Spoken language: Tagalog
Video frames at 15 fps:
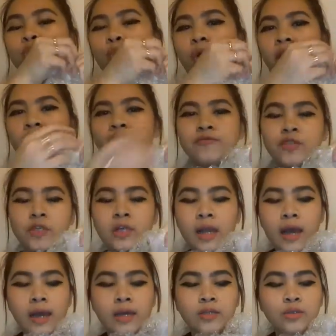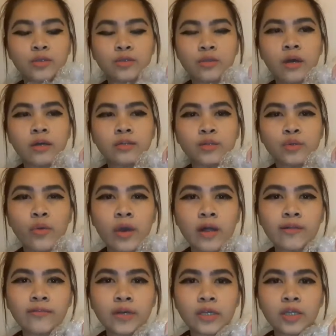12 siya lahat uh,
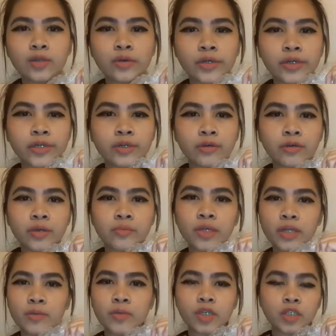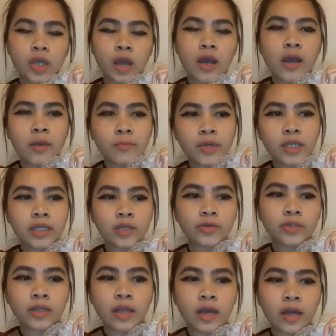12 ang in-order ko. Iba't iba siya. May
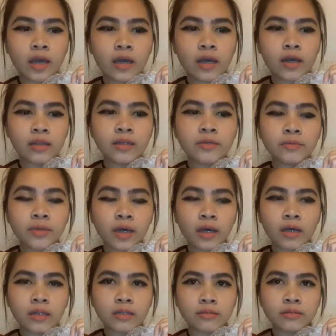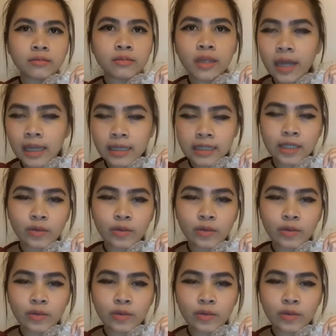liquid, la, uh, lip, uh, not